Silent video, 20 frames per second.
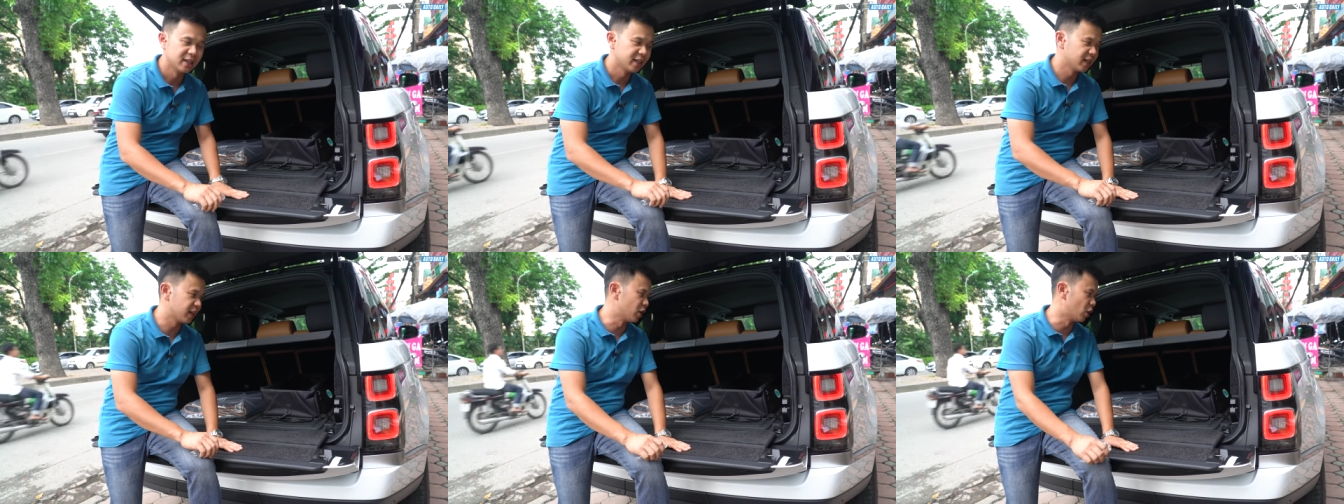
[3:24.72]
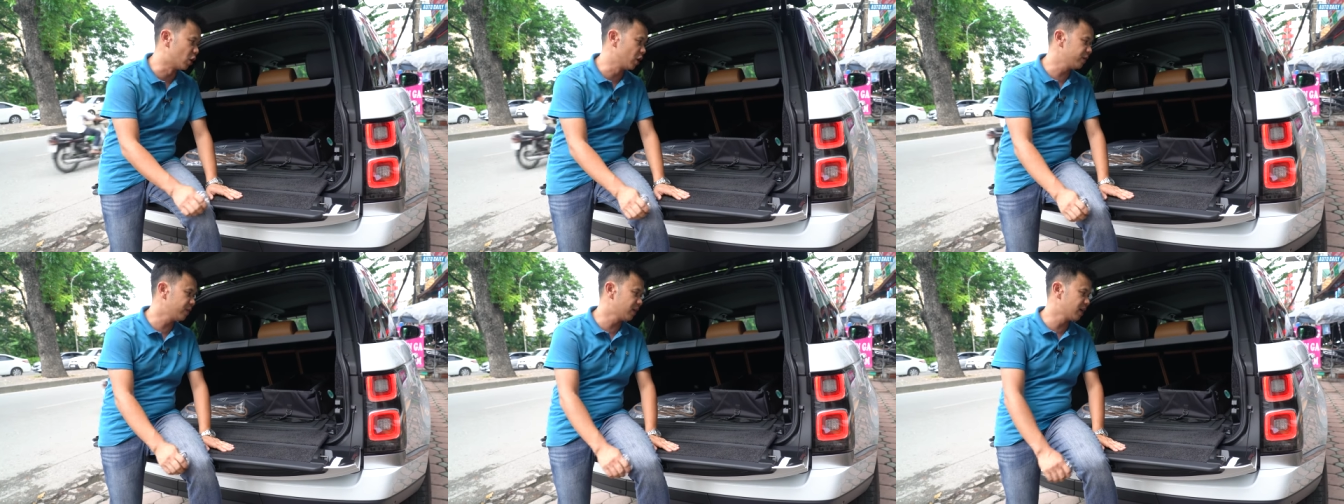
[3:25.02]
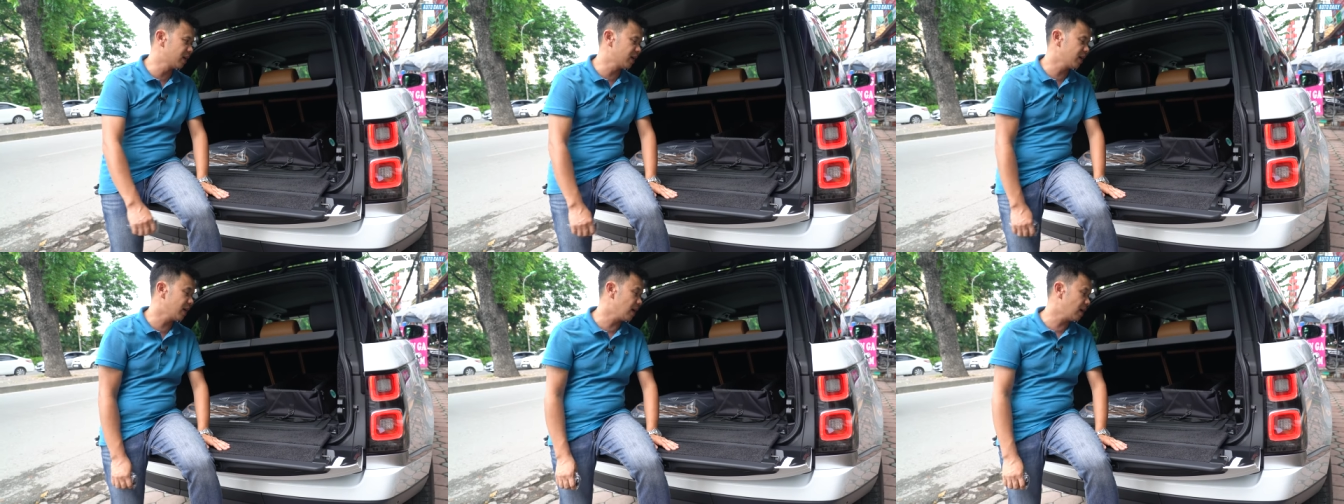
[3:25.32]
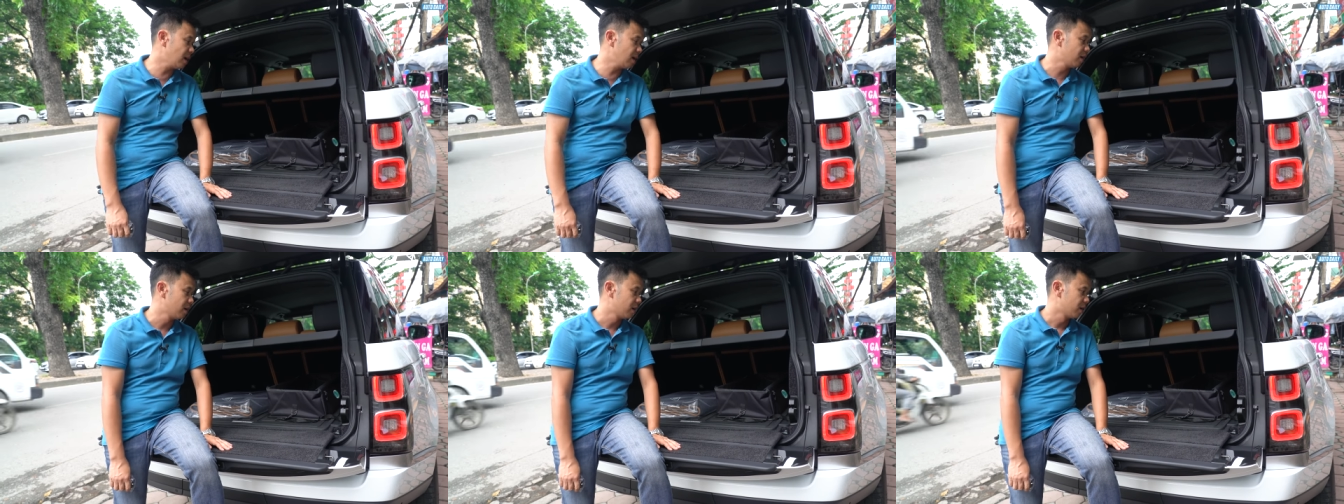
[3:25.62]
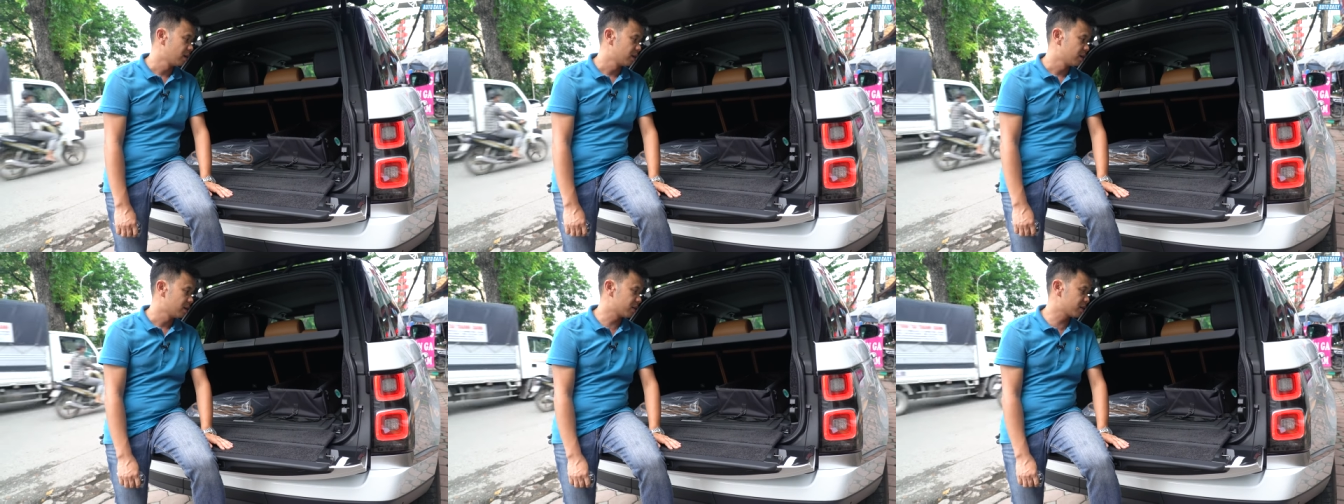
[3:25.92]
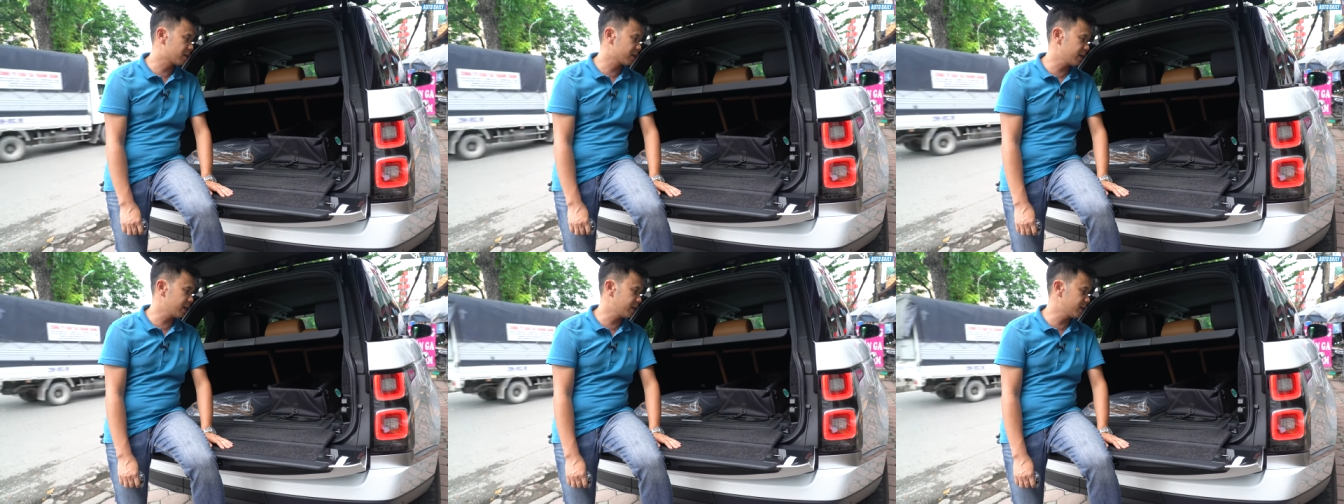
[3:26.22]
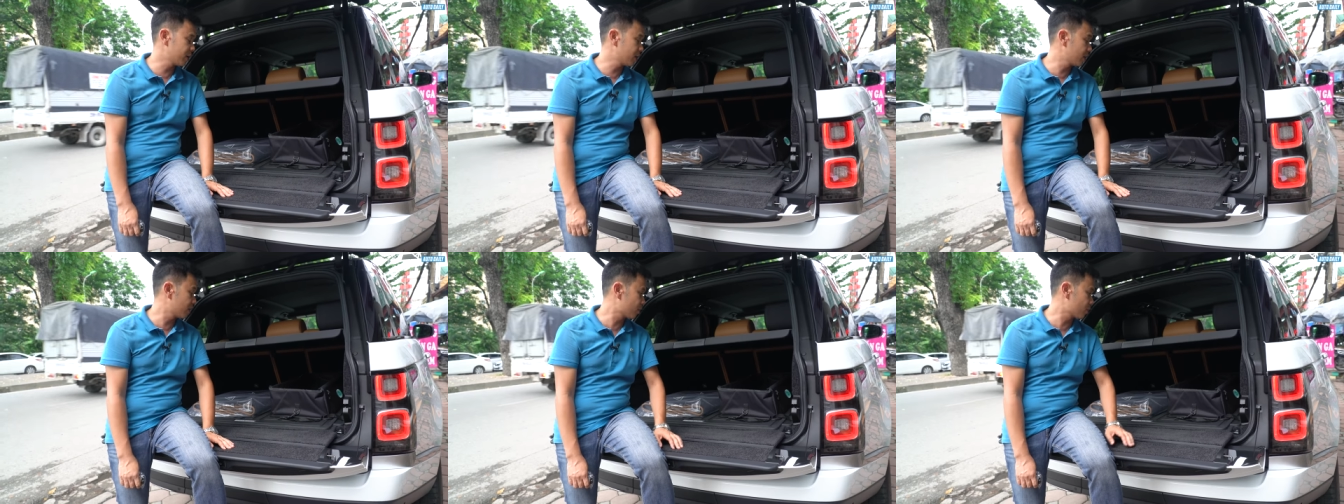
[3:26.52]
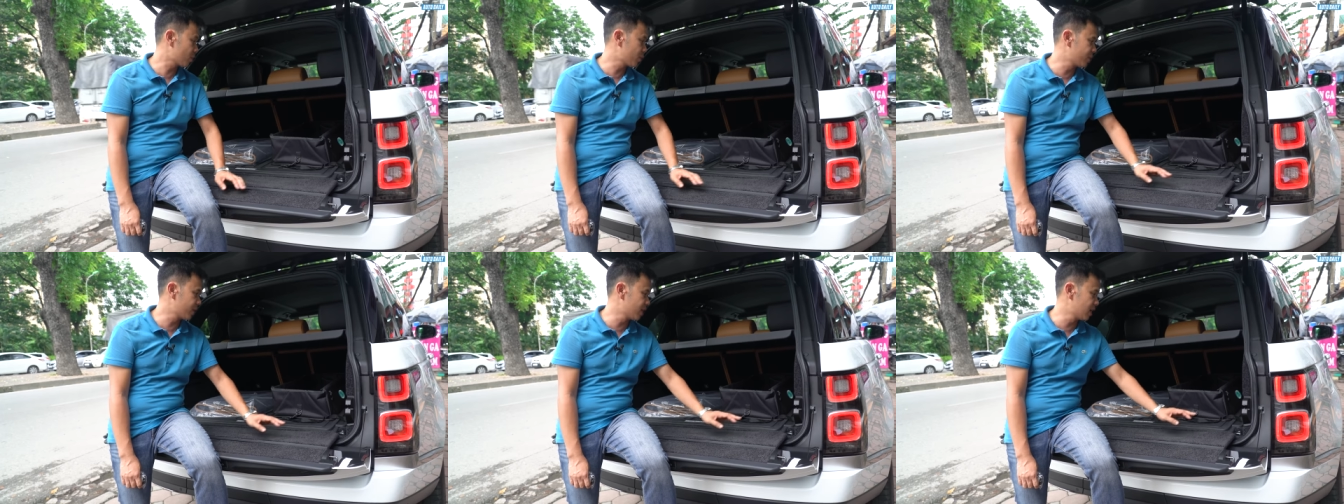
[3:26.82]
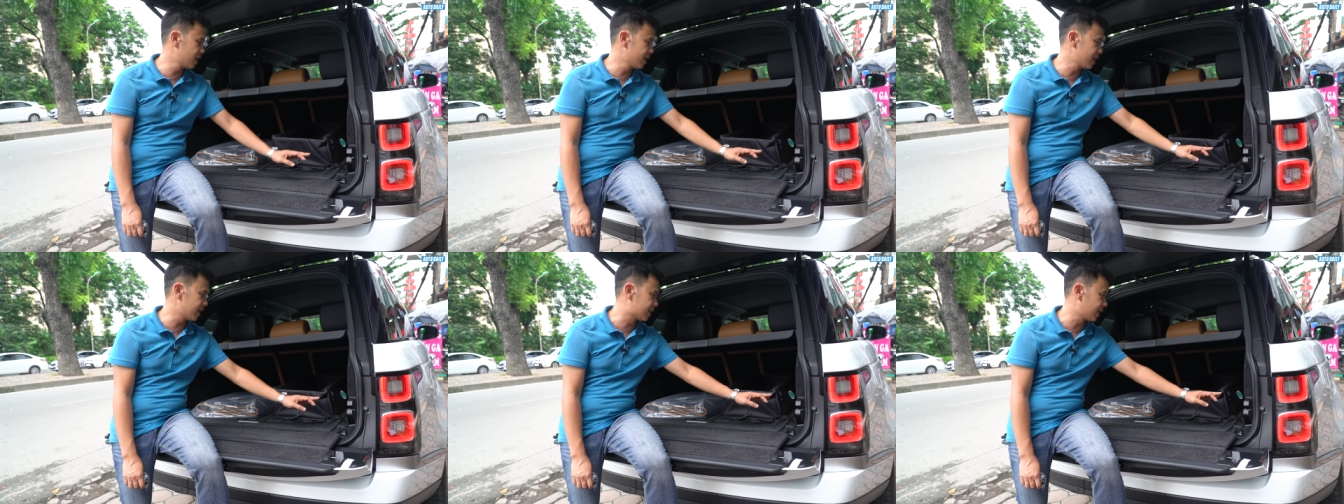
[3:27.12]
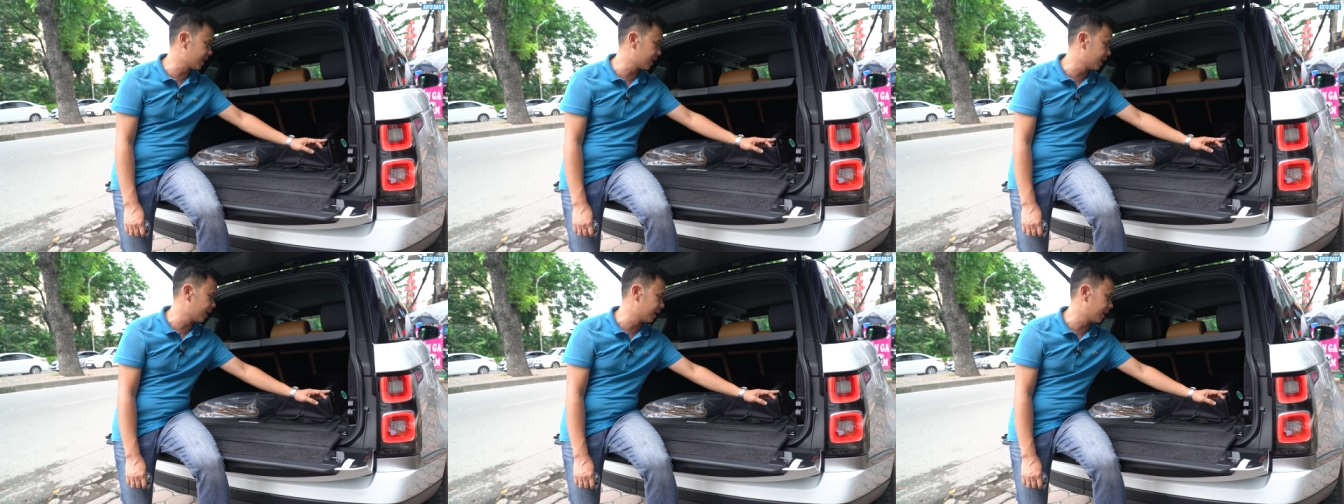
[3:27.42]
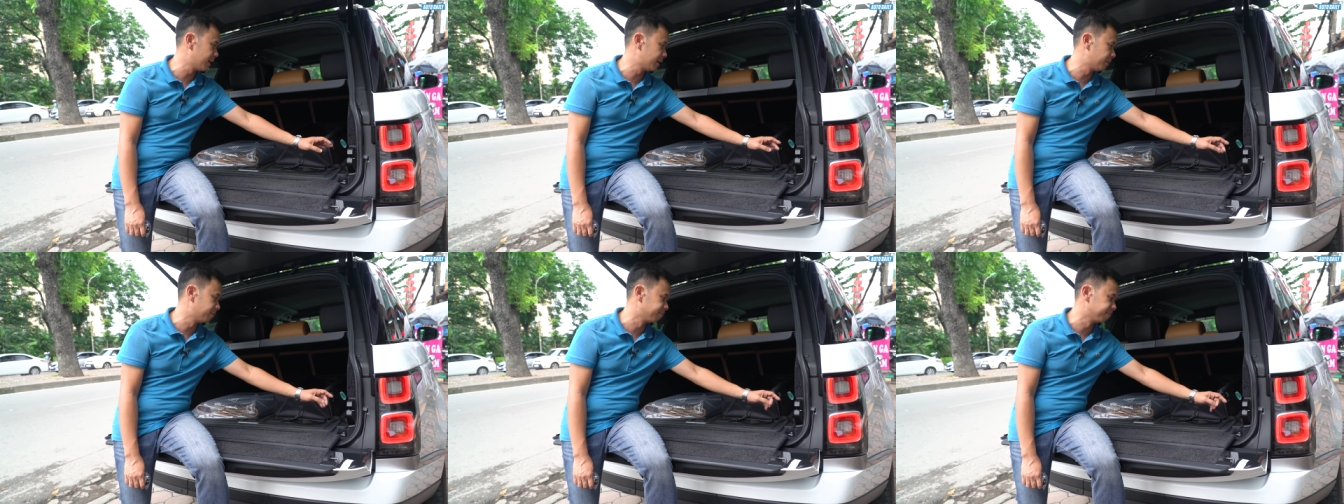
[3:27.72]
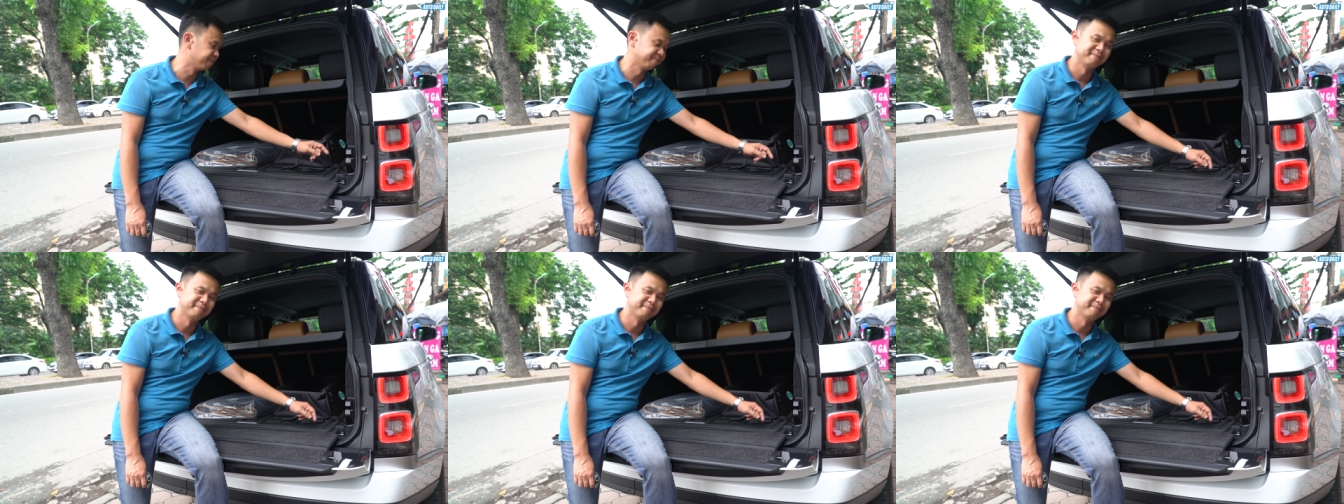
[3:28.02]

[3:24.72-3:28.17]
thì đối với ờ, Range Rover này thì ờ,